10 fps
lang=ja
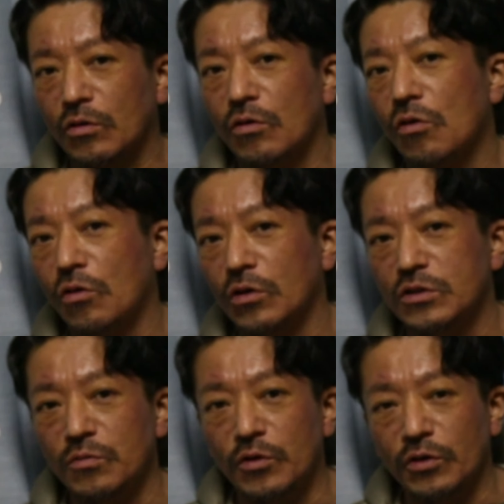心
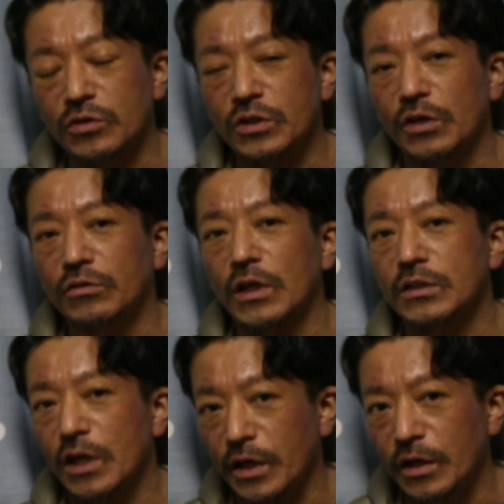積もりをしてくだ
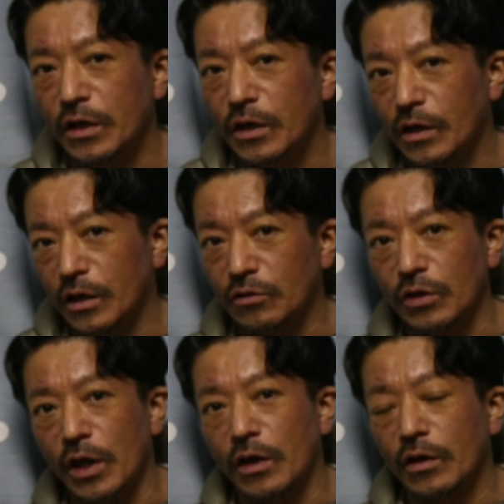さい。えっ、ー、と
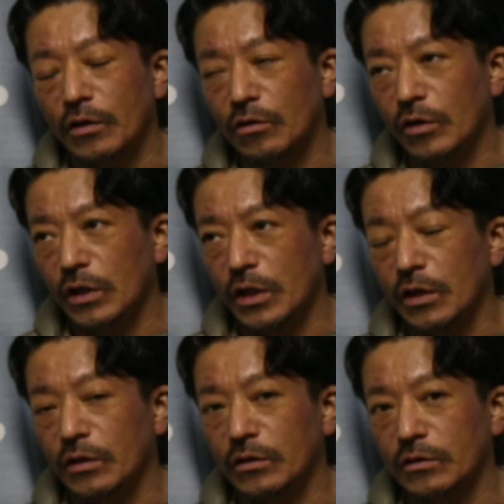ね、これは
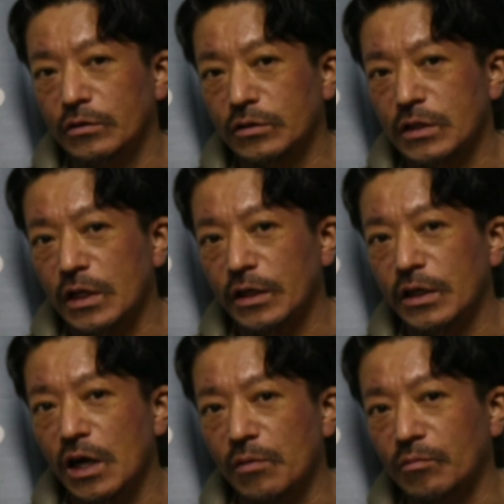ね、さな
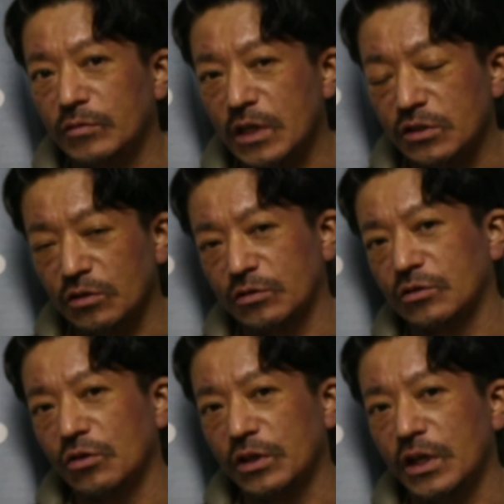が最初
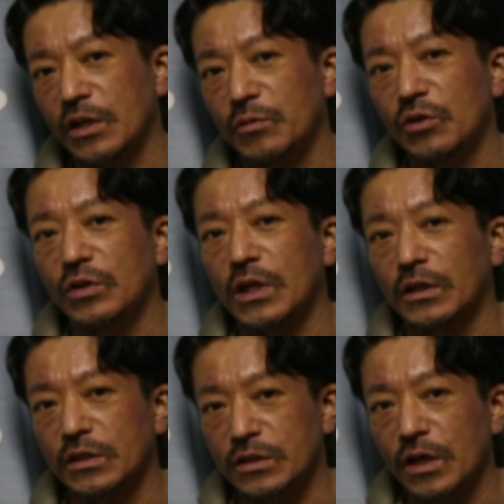すごい綺麗な緑な
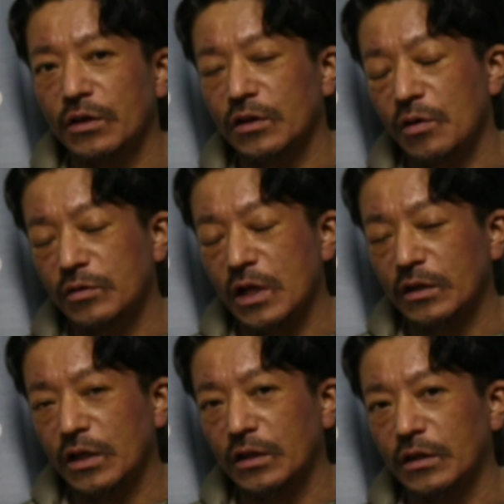んですね。で、だ
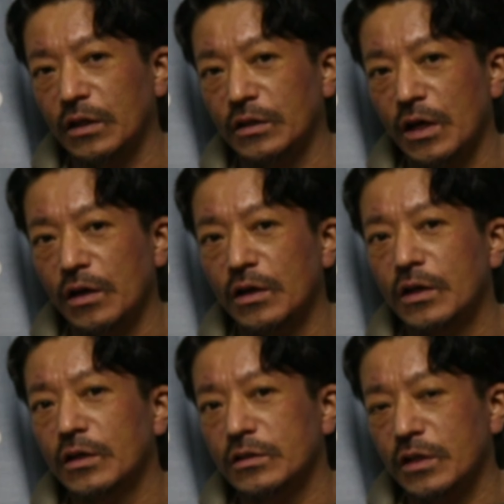んだんだんだん
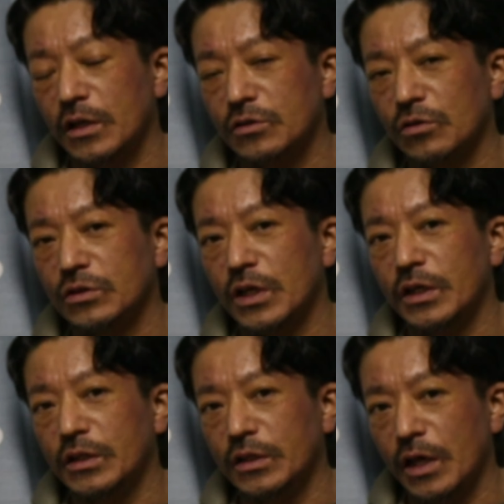成長して
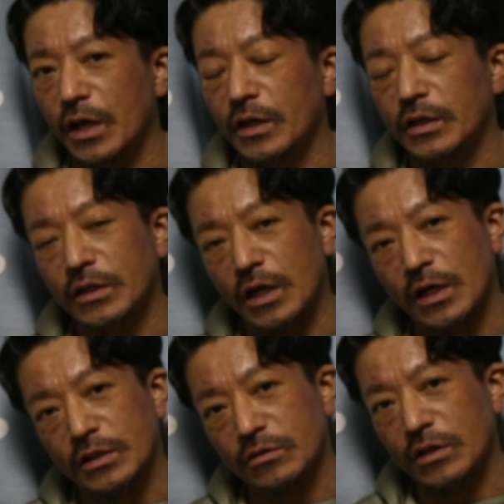いって、1ヶ
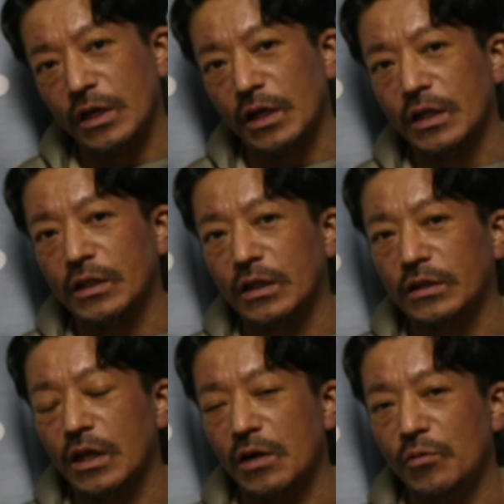月ぐらいかな経っ
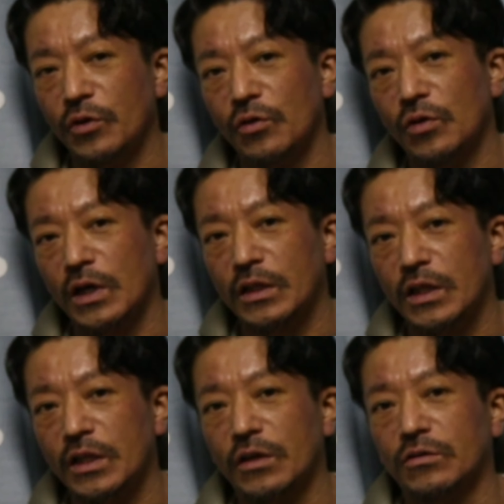たら模様が
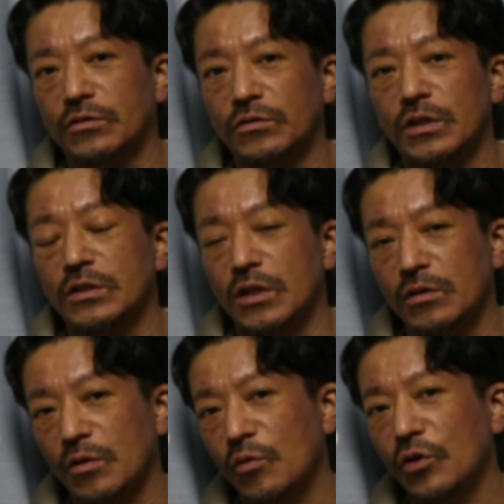出てくるんですね。
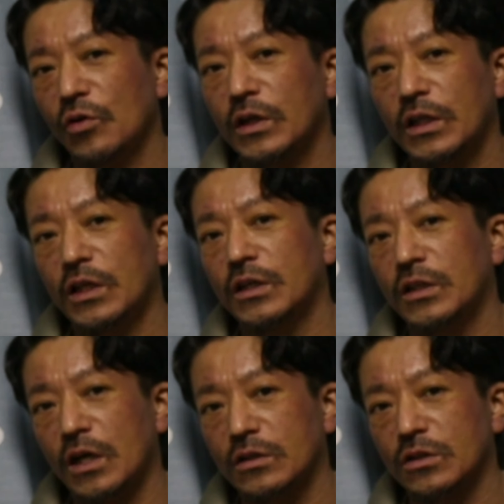で、模様が出てき
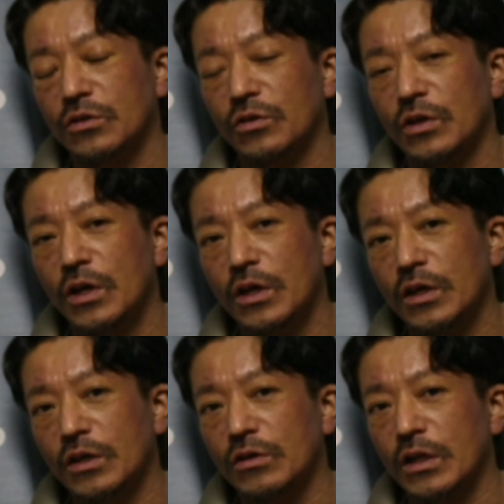た次の
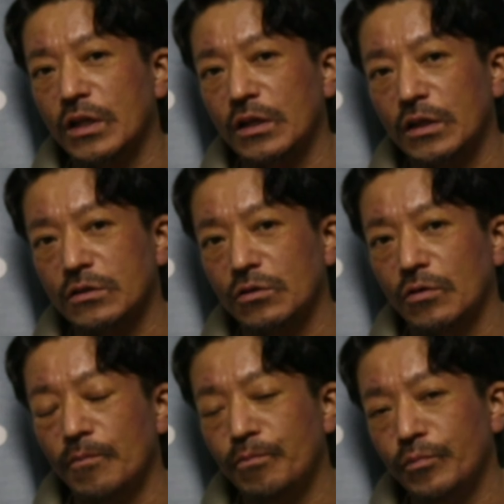日ぐらいにだんだんそ
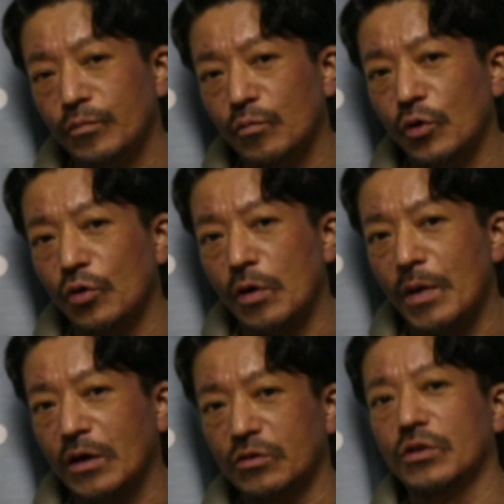の模様が
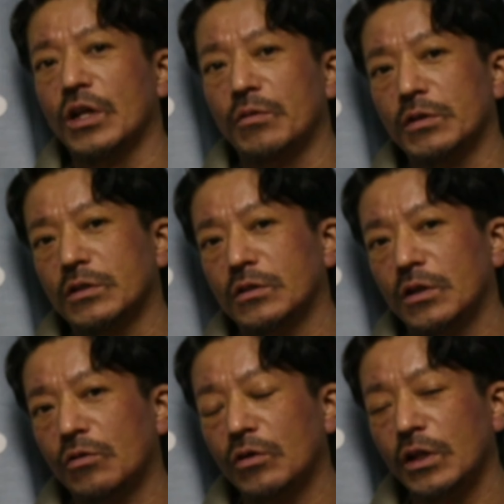真っ黒になります
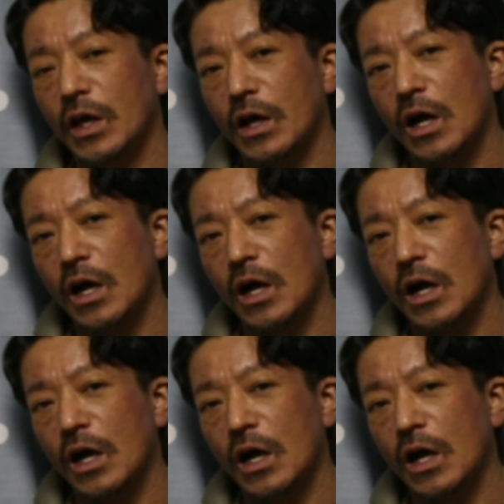でこれで